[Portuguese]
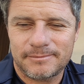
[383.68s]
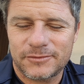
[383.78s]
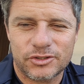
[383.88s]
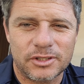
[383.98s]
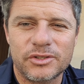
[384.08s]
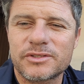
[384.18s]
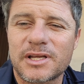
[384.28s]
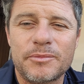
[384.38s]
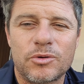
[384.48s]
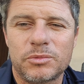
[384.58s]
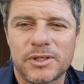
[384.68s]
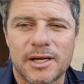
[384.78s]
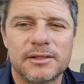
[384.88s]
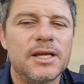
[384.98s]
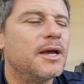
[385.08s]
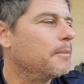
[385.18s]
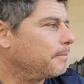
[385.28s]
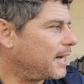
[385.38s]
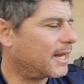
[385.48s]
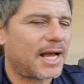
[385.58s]
Só Deus sabe como tá.
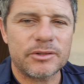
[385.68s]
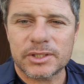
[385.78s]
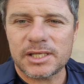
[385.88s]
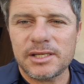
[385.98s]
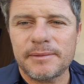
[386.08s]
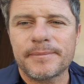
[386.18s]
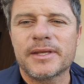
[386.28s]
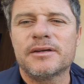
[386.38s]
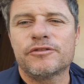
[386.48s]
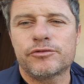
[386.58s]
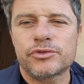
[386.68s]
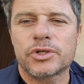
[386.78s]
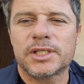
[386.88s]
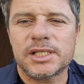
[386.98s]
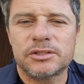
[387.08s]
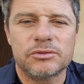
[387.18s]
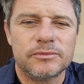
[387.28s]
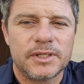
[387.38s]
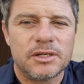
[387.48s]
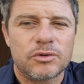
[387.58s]
Parado aqui, funcionando,
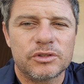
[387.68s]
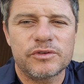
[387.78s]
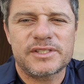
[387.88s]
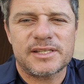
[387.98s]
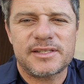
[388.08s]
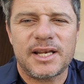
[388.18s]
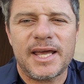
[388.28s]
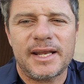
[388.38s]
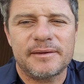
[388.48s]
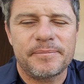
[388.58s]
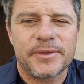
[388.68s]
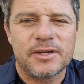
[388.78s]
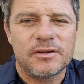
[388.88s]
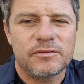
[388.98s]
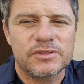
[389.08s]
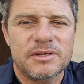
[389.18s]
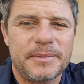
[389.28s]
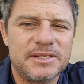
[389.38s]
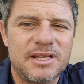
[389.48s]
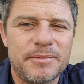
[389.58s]
quando você acelera, você
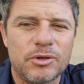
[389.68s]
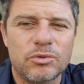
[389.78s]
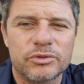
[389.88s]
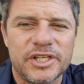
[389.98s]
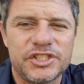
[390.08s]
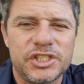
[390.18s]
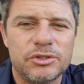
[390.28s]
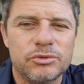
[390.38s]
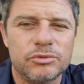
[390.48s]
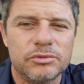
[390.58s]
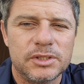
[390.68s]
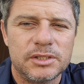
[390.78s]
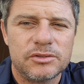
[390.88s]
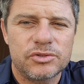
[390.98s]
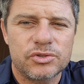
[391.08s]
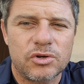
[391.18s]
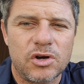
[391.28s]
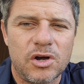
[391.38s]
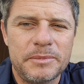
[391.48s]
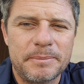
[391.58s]
percebe que o contagiro
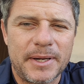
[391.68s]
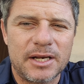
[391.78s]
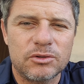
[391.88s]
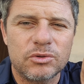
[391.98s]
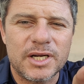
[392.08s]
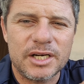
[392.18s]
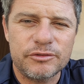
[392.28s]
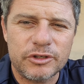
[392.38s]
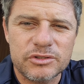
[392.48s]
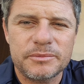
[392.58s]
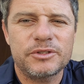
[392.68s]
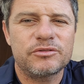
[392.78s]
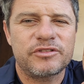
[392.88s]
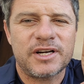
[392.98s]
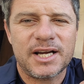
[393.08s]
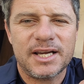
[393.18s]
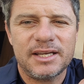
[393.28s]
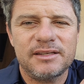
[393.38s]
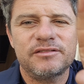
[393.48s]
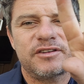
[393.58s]
sobe, para no lugar e o velocímetro
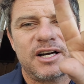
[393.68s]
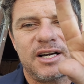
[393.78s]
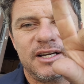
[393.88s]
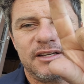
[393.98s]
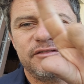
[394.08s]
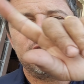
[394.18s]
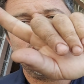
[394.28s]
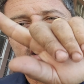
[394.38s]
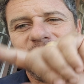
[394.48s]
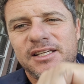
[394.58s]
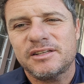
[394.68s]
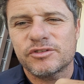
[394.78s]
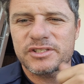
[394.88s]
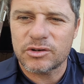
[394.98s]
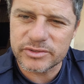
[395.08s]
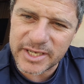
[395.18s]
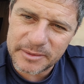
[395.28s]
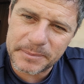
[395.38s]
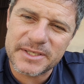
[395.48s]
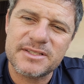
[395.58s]
vai, vai, vai e você consegue
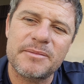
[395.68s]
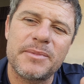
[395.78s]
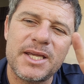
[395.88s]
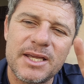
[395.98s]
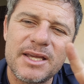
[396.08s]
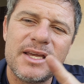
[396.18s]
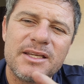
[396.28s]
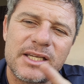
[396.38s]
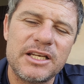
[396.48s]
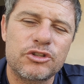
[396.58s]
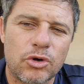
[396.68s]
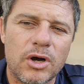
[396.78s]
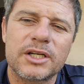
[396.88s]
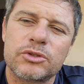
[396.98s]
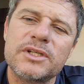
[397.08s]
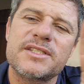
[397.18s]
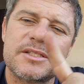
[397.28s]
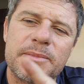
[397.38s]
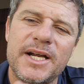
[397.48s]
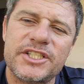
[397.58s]
perceber que ele troca todas
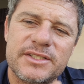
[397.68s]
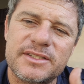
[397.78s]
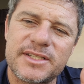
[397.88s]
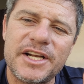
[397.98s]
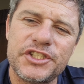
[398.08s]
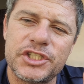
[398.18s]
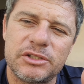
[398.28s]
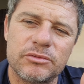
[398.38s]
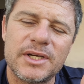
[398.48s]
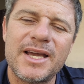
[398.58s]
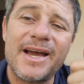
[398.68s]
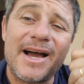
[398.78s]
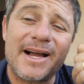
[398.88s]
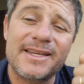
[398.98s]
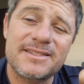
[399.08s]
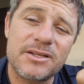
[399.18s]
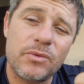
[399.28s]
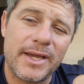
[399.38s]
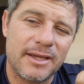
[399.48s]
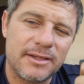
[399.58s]
as marchas certinho. A
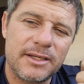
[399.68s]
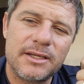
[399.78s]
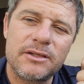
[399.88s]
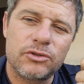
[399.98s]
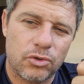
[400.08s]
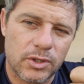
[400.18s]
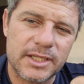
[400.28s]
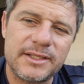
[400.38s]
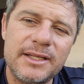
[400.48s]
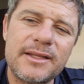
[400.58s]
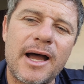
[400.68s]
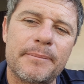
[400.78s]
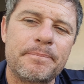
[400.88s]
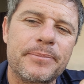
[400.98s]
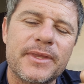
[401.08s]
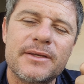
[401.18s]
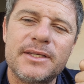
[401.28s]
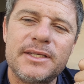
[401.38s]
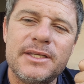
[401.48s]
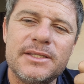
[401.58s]
questão é, trocando ele tá.
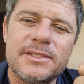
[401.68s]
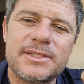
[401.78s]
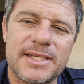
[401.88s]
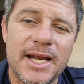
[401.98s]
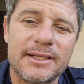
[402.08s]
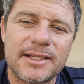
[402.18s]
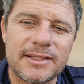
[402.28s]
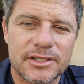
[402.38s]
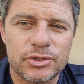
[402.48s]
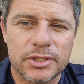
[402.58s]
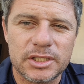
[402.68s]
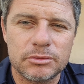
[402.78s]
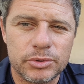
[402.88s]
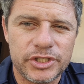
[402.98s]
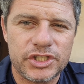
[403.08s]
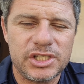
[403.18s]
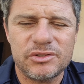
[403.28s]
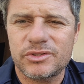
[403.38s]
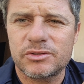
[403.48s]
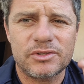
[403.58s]
Será que tá tracionando
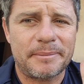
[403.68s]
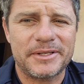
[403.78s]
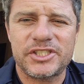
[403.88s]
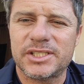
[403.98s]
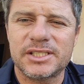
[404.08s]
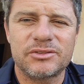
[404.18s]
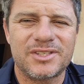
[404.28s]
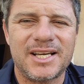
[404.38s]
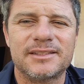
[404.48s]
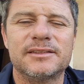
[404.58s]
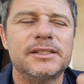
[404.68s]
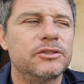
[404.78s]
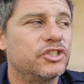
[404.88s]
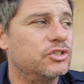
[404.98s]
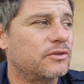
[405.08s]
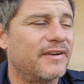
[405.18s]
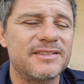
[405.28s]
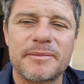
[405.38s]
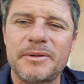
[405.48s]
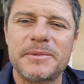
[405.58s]
bonitinho? Se não tá patinando, nada? Então a gente só vai
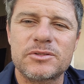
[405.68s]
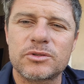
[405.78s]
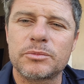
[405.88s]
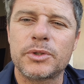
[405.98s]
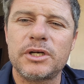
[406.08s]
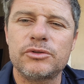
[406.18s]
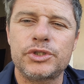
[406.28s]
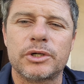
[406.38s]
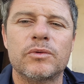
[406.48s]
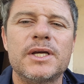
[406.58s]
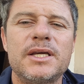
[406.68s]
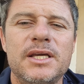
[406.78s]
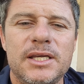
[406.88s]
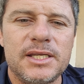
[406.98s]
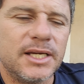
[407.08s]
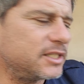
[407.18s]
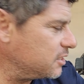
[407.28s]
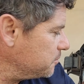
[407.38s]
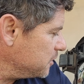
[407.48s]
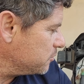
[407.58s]
saber mesmo quando pôr ele no chão. E
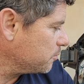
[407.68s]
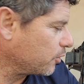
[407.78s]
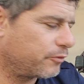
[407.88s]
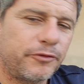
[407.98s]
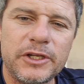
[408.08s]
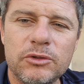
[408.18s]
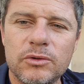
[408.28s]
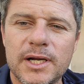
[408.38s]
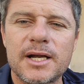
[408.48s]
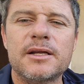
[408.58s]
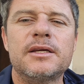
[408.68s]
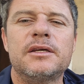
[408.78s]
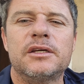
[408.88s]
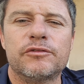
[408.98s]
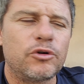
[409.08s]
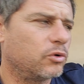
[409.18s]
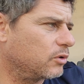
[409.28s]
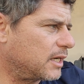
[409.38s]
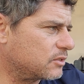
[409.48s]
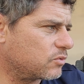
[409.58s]
antes mesmo de pôr o freio no lugar, eu vou
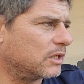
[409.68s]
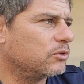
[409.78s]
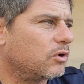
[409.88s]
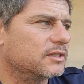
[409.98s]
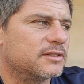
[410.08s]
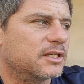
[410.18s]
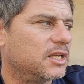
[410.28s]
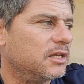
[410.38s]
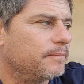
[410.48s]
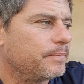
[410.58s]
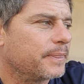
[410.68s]
colocar as quatro rodas aqui,